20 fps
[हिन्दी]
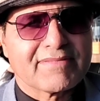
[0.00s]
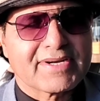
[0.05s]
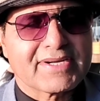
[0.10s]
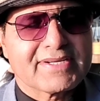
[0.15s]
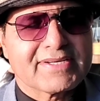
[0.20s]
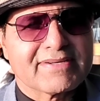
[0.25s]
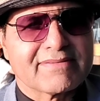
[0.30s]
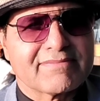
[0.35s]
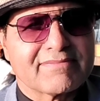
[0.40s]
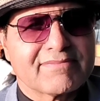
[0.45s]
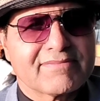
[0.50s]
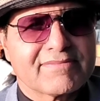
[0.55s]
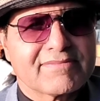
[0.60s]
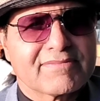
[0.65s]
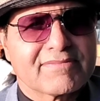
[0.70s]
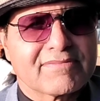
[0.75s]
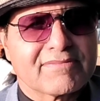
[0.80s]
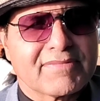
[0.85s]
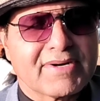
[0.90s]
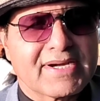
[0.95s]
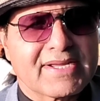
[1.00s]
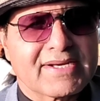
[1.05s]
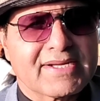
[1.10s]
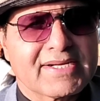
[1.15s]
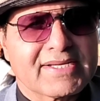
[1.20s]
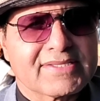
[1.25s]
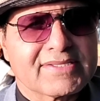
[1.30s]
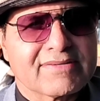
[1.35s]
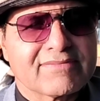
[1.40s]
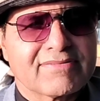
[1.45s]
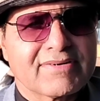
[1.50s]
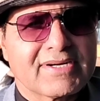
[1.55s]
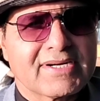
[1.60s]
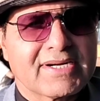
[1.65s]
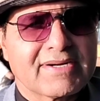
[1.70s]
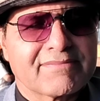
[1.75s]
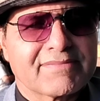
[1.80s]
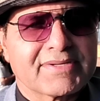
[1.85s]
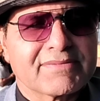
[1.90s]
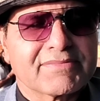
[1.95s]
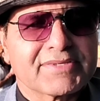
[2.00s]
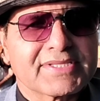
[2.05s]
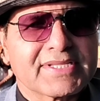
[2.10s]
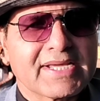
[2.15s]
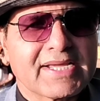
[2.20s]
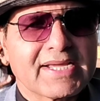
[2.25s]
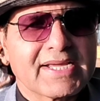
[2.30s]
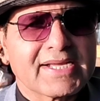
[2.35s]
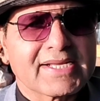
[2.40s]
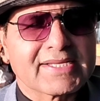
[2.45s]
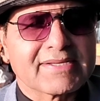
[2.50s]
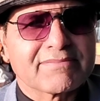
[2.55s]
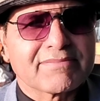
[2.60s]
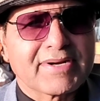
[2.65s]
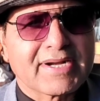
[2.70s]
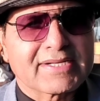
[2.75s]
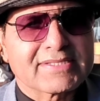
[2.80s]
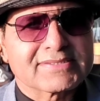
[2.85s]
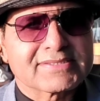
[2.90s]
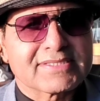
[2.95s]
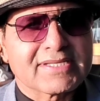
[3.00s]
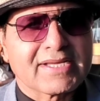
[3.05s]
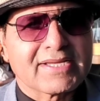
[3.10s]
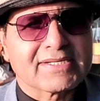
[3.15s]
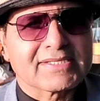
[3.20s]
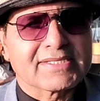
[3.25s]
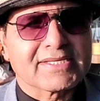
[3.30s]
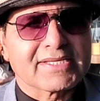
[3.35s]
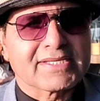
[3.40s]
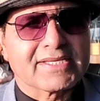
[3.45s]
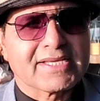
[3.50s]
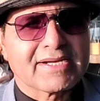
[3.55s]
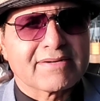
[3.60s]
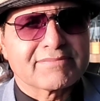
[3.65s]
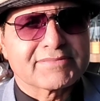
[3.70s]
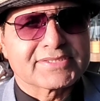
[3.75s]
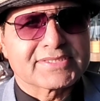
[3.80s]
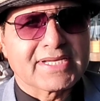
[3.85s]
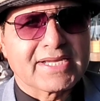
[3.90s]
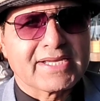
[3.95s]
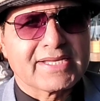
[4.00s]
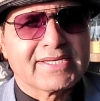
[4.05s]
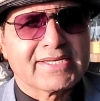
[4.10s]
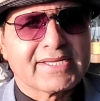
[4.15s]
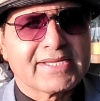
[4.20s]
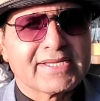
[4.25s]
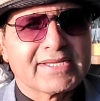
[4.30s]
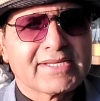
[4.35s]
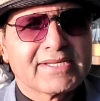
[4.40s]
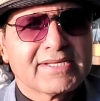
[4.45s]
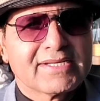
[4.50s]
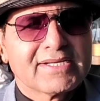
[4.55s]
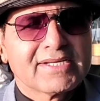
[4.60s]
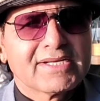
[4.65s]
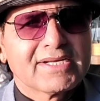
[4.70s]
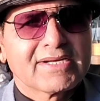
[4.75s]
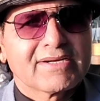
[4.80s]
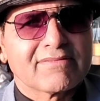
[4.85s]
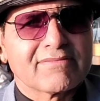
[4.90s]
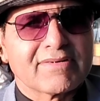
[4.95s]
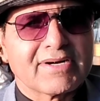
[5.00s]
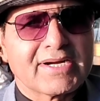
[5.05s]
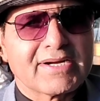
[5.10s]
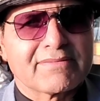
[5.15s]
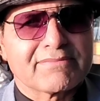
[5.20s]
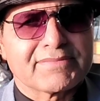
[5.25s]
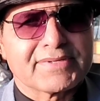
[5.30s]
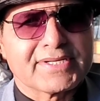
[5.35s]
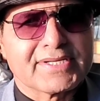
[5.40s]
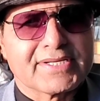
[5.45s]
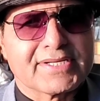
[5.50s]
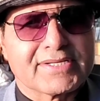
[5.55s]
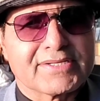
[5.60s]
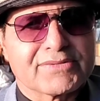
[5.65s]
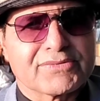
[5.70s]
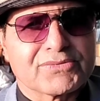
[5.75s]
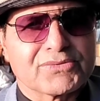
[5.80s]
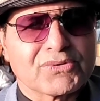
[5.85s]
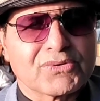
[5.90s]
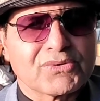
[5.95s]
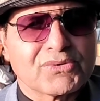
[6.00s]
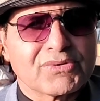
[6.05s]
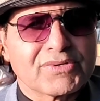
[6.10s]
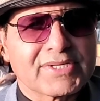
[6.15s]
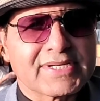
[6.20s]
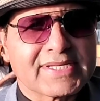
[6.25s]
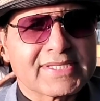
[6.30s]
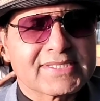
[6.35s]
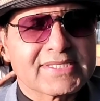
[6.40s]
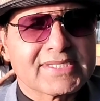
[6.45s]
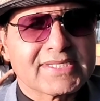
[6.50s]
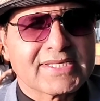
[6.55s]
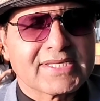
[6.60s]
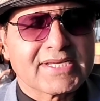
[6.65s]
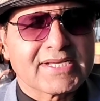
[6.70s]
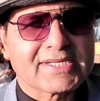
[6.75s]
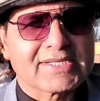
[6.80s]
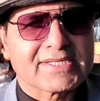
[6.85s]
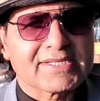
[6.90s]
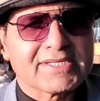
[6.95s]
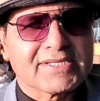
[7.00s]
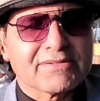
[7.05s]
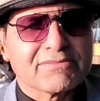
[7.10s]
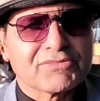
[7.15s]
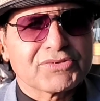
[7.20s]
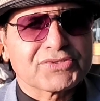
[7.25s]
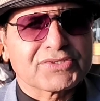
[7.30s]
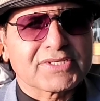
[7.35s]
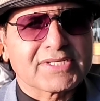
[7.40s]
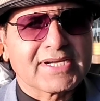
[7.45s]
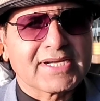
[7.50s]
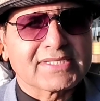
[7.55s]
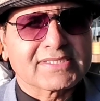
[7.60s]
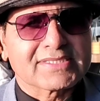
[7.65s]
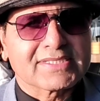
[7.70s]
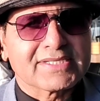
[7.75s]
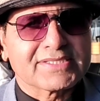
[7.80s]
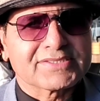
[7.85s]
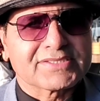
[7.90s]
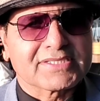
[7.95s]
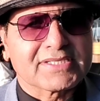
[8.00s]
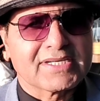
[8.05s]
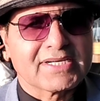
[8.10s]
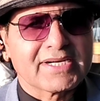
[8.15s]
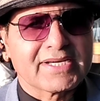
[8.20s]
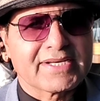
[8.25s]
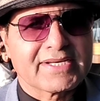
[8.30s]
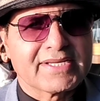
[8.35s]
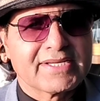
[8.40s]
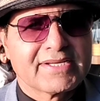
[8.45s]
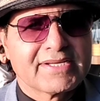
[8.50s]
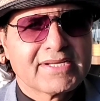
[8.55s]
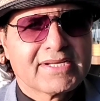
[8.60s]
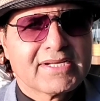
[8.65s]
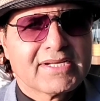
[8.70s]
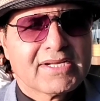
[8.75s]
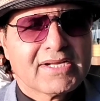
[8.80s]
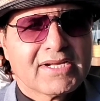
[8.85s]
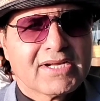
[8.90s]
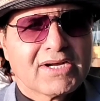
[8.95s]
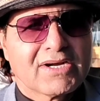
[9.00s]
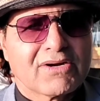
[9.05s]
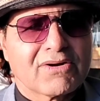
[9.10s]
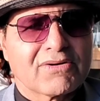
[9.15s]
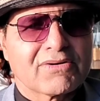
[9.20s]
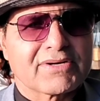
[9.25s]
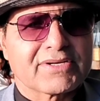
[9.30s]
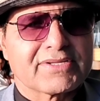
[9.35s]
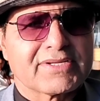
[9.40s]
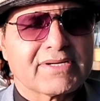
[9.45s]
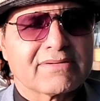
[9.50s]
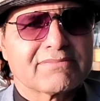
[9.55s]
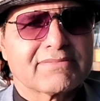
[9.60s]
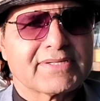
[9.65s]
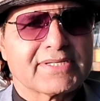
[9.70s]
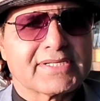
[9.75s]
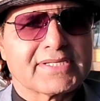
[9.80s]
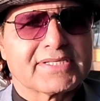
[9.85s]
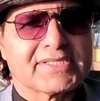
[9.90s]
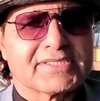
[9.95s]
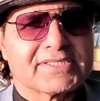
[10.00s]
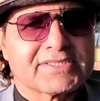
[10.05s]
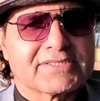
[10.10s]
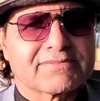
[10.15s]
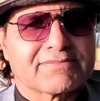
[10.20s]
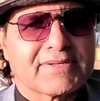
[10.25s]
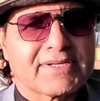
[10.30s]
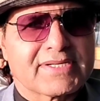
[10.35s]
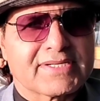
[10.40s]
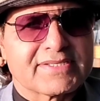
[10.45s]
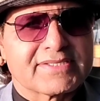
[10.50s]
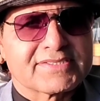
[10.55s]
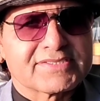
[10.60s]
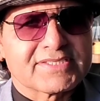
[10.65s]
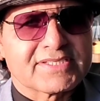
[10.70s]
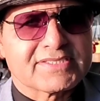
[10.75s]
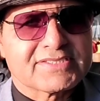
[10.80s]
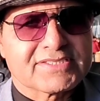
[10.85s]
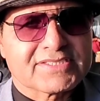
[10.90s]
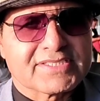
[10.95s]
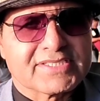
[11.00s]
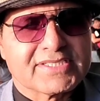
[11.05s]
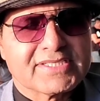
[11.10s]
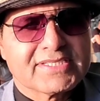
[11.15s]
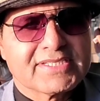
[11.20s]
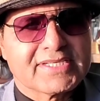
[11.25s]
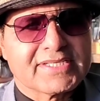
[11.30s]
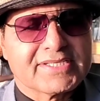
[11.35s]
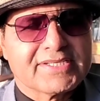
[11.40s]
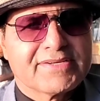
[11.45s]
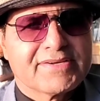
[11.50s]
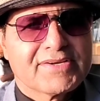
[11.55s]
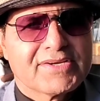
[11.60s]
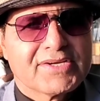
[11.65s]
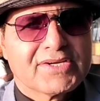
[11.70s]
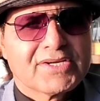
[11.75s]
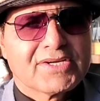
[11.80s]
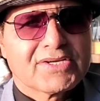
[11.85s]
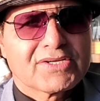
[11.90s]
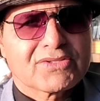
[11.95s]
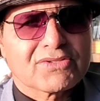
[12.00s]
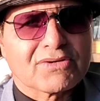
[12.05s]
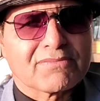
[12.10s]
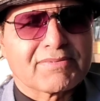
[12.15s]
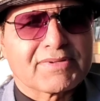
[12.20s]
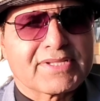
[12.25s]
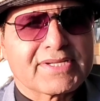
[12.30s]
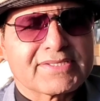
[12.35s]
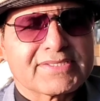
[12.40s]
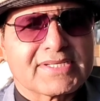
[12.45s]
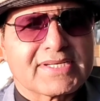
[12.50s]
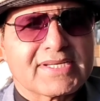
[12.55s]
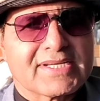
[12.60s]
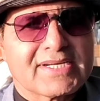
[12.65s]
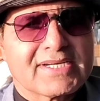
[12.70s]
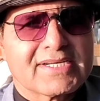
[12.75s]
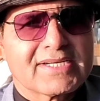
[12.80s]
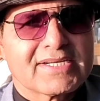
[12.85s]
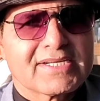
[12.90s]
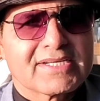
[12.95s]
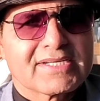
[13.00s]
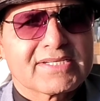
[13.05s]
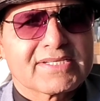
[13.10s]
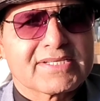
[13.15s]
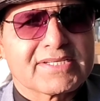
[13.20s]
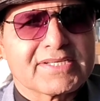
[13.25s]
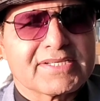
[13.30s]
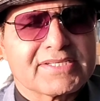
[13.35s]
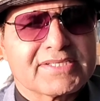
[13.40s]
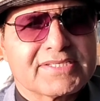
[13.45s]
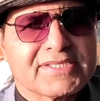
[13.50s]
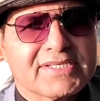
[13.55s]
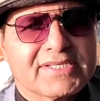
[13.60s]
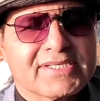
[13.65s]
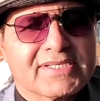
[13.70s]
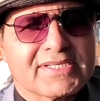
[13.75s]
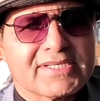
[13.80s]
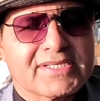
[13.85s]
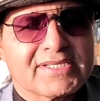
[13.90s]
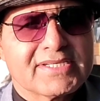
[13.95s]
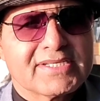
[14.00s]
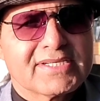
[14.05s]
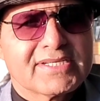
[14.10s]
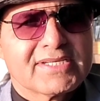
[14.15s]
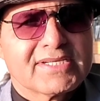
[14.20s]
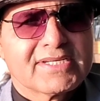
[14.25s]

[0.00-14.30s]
मगर बारह दफ़ा हमने बताया कि पाकिस्तान के क्या मसाइल हैं वहाँ के जो लोग रहते हैं किन मुश्किल का शिकार है और जब इस पर रिसर्च की गई तो पता चला कि ये